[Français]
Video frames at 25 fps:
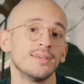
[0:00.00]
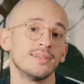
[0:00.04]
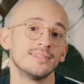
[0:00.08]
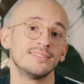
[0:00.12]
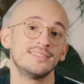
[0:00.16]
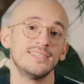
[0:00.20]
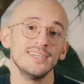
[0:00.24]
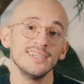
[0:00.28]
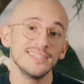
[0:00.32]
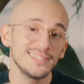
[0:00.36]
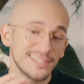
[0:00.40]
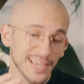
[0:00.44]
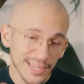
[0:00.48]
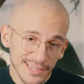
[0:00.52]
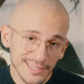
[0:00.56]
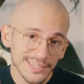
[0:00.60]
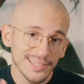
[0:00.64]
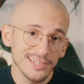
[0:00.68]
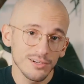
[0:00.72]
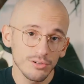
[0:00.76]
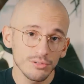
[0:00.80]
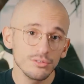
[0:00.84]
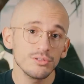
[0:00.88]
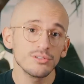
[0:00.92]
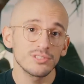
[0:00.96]
c'est 4
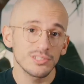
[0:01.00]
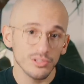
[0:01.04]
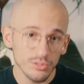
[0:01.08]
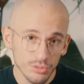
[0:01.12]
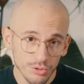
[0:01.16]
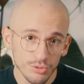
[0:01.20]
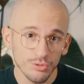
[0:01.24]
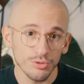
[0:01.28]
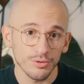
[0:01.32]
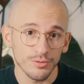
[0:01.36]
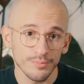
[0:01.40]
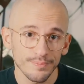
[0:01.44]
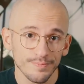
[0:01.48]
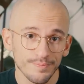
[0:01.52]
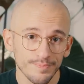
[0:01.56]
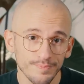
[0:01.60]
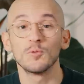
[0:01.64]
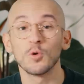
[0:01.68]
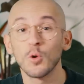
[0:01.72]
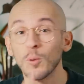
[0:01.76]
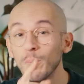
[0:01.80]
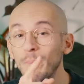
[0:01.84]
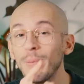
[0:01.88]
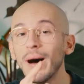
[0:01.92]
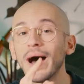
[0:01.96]
kg de CO2e.
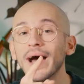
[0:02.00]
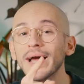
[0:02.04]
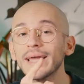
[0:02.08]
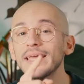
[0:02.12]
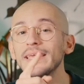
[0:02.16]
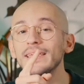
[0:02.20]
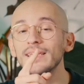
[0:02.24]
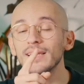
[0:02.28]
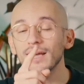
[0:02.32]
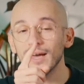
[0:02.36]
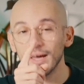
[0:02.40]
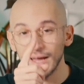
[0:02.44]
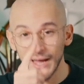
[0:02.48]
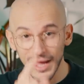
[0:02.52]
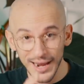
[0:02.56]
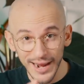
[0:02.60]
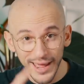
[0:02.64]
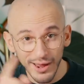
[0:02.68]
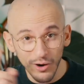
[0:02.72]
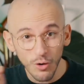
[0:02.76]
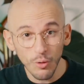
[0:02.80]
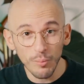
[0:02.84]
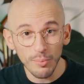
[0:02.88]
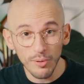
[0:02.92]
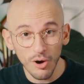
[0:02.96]
Donc Paris à
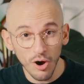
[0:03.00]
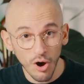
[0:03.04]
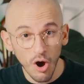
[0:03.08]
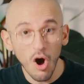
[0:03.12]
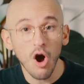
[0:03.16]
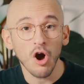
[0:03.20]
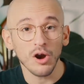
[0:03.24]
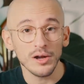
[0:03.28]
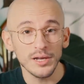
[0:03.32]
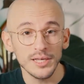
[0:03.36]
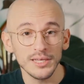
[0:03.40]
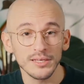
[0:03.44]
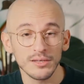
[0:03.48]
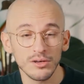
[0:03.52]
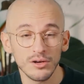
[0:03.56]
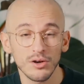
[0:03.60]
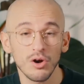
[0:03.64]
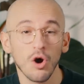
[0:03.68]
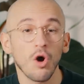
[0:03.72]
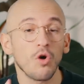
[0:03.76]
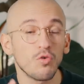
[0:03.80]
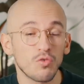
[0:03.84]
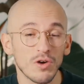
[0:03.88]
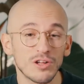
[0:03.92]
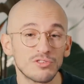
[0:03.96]
l'aéroport Orly
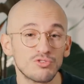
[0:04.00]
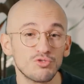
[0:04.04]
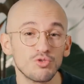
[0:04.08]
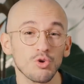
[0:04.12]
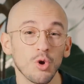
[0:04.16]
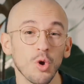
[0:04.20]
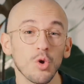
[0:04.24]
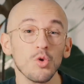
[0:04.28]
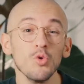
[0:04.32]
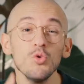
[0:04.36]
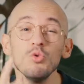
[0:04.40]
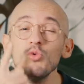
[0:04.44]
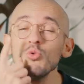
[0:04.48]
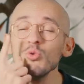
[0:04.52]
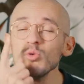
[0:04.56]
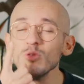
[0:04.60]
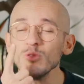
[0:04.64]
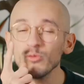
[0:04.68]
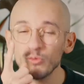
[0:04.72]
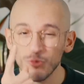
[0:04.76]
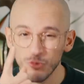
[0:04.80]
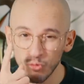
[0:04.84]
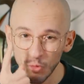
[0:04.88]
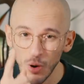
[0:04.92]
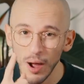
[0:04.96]
en voiture
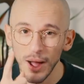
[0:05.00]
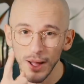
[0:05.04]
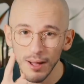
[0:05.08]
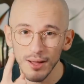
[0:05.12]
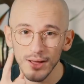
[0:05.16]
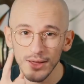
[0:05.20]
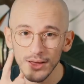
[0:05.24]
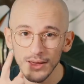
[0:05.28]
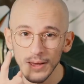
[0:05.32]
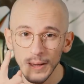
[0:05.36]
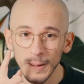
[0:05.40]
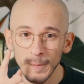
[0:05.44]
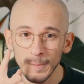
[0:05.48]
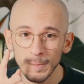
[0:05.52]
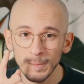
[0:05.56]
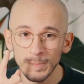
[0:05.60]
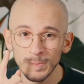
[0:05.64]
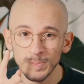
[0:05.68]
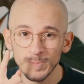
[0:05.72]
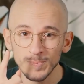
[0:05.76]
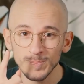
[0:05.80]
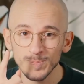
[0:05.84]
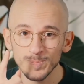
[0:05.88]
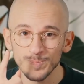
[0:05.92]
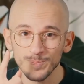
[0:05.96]
une fois,
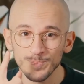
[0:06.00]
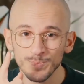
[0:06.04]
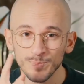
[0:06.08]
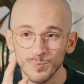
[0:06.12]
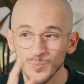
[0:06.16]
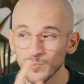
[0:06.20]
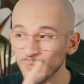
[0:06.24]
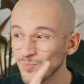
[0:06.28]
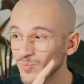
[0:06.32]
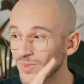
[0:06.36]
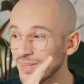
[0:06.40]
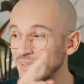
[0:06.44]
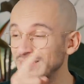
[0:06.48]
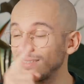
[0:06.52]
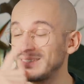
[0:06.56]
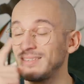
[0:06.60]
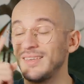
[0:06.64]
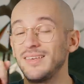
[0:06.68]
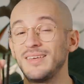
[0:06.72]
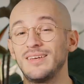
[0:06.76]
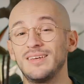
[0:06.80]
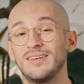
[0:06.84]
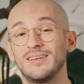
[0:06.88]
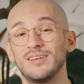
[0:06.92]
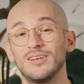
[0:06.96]

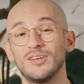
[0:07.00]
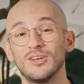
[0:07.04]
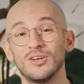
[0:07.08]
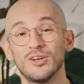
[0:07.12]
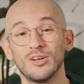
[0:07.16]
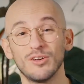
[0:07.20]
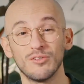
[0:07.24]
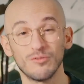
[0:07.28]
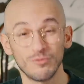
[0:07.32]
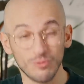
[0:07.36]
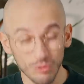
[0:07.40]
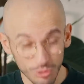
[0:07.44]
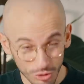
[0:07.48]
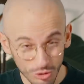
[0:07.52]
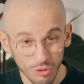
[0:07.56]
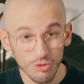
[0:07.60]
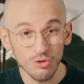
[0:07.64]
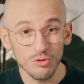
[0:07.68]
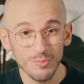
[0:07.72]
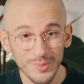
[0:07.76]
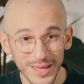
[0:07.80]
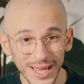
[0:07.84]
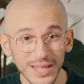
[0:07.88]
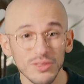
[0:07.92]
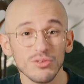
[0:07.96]
c'est votre
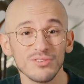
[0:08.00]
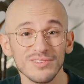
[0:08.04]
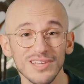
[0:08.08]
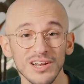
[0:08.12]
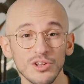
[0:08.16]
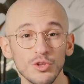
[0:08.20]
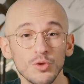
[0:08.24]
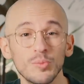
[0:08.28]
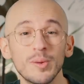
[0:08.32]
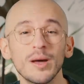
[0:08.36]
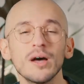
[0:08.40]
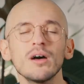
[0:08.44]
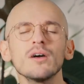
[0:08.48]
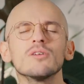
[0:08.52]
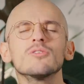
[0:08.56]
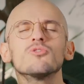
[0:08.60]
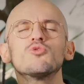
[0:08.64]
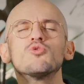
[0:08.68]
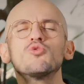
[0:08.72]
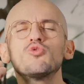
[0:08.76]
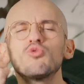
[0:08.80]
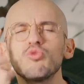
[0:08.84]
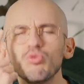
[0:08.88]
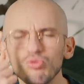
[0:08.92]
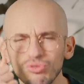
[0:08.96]
lumière de salle de bain
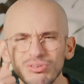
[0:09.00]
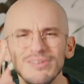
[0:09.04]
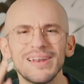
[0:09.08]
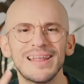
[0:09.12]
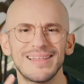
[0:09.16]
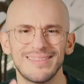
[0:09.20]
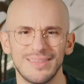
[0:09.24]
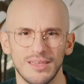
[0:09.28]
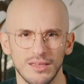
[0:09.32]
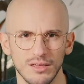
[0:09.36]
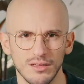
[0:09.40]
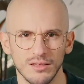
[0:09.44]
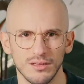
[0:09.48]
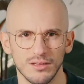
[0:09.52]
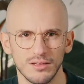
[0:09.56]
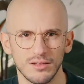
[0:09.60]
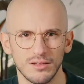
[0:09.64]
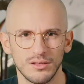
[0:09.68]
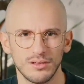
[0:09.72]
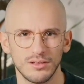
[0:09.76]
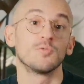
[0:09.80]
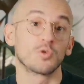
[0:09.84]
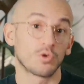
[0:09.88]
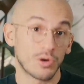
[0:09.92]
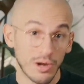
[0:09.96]
toute l'année.
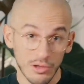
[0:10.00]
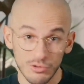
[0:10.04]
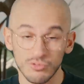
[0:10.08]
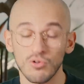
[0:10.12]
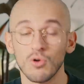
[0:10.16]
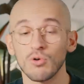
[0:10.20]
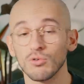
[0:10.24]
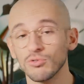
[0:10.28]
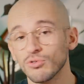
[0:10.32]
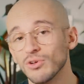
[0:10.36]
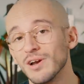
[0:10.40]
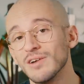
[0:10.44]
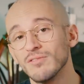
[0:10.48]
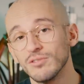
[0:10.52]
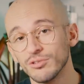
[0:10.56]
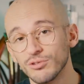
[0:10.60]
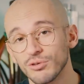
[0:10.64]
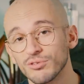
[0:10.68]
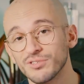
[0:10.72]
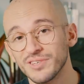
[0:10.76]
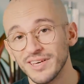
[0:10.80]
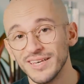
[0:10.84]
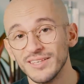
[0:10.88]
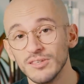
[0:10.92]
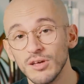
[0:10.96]
Donc là, on se rend compte que la
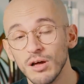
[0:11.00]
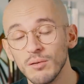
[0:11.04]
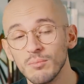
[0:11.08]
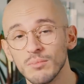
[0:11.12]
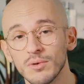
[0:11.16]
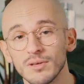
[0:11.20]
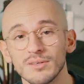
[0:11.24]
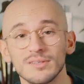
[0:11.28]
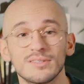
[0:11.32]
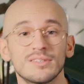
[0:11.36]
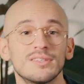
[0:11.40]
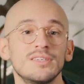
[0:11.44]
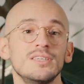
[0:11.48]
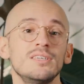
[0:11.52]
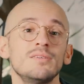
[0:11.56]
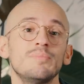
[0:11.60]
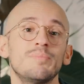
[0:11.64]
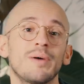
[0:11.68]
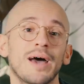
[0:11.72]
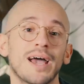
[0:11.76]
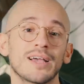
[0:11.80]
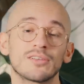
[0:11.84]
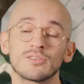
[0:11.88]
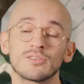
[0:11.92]
voiture, c'est énorme. Si, par